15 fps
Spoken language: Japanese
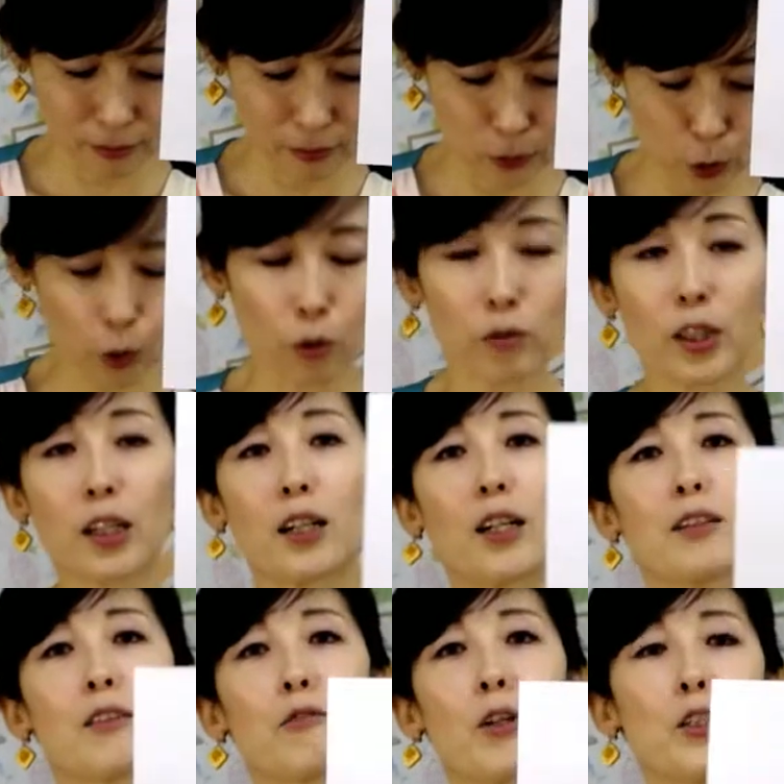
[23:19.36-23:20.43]
そうだから
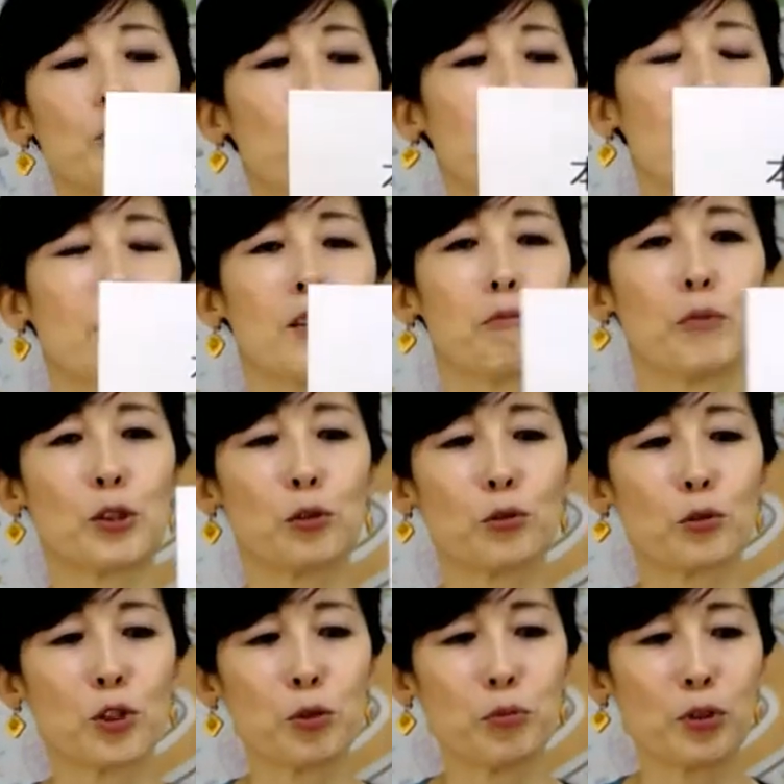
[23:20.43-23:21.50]
割とね、まあ、ちょっ
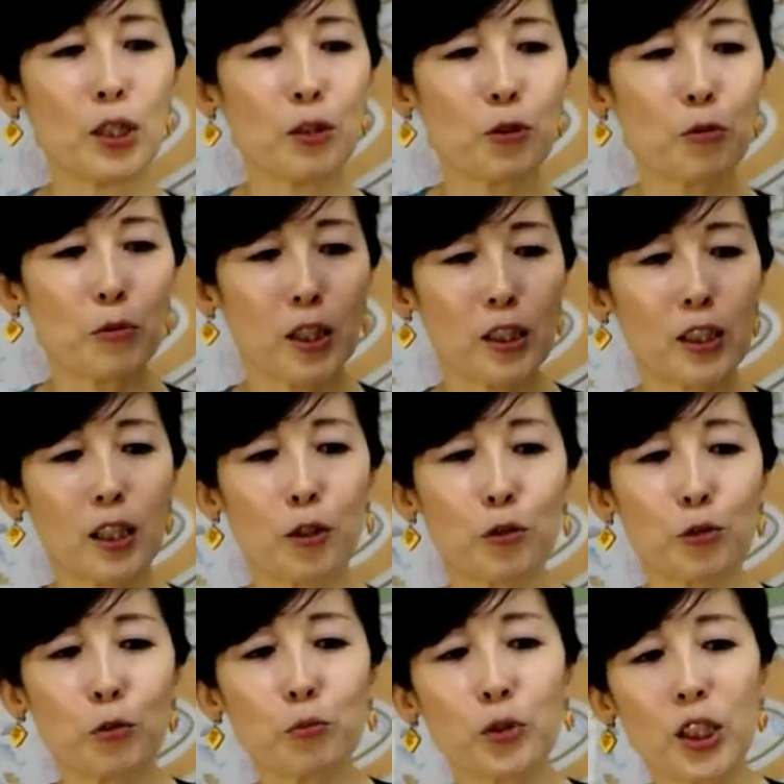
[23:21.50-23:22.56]
と自分で言うのもあれだけど、
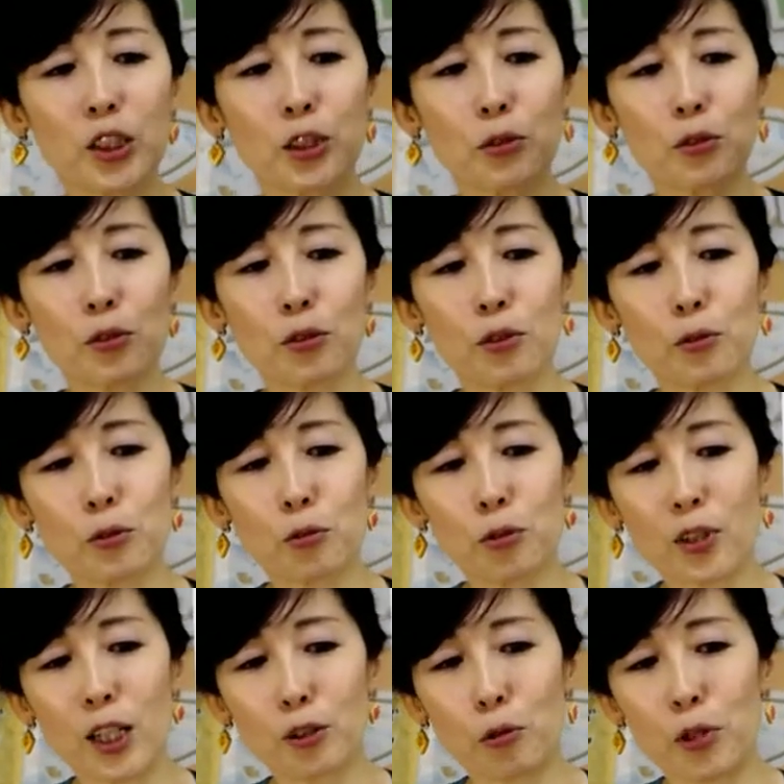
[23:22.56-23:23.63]
ちょっと昔の
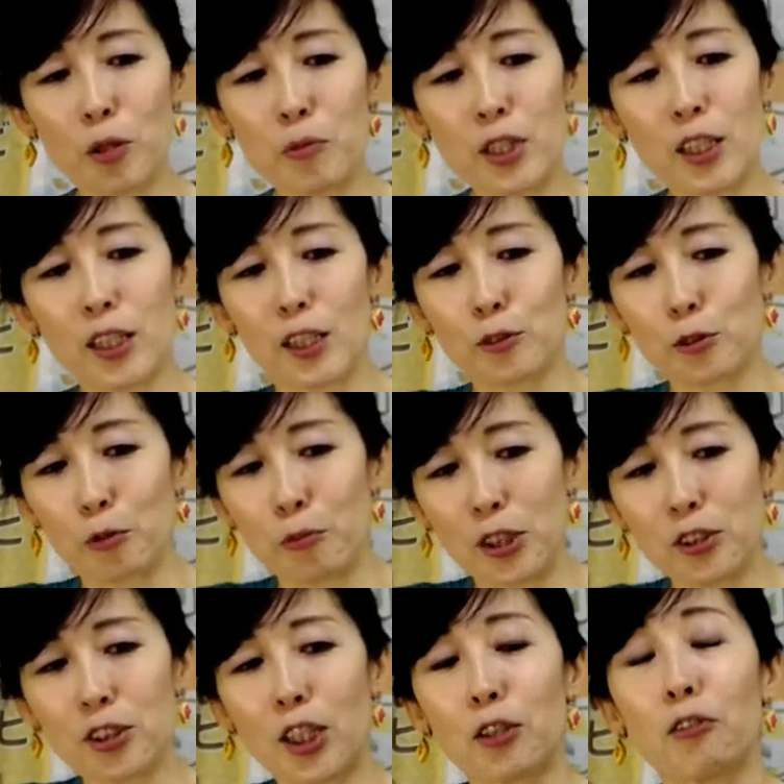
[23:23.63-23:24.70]
男がこれ見てたらちょっとま
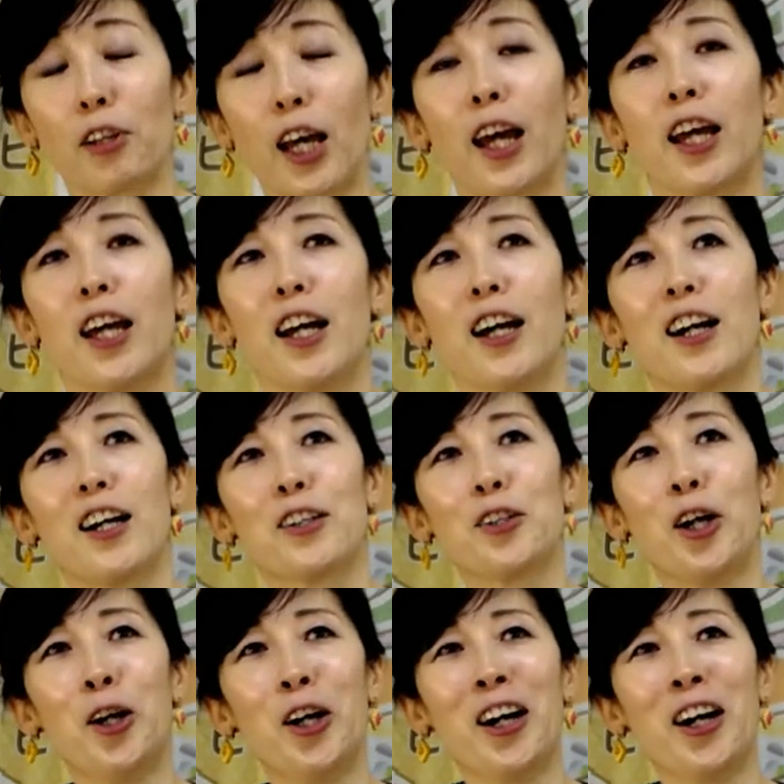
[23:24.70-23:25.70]
ずいけどね、あの